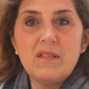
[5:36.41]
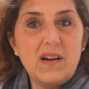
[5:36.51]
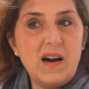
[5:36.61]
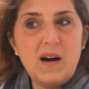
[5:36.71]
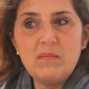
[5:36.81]

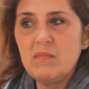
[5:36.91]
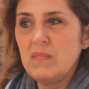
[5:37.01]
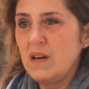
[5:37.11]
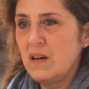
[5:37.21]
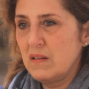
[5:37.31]
Wir
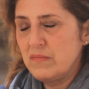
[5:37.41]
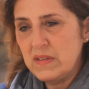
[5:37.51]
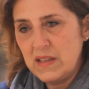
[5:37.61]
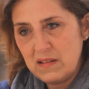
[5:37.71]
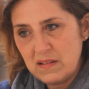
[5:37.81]
haben äh,
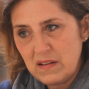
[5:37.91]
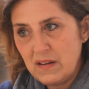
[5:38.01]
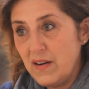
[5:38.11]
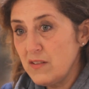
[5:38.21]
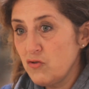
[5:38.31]
jetzt
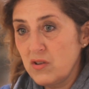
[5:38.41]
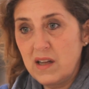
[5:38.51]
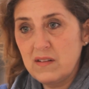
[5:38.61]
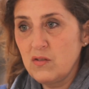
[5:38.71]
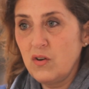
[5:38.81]
quasi schon
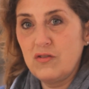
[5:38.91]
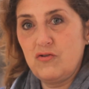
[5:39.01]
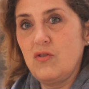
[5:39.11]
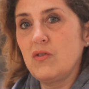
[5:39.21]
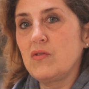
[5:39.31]
als neues
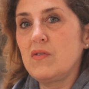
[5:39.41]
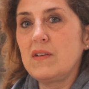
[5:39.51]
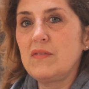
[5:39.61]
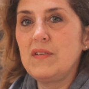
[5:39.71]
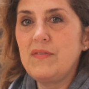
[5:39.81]
Genre
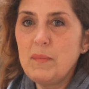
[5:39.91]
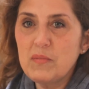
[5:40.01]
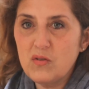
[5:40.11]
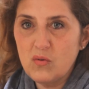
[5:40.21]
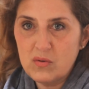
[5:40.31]
sowas wie
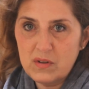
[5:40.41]
Webdo,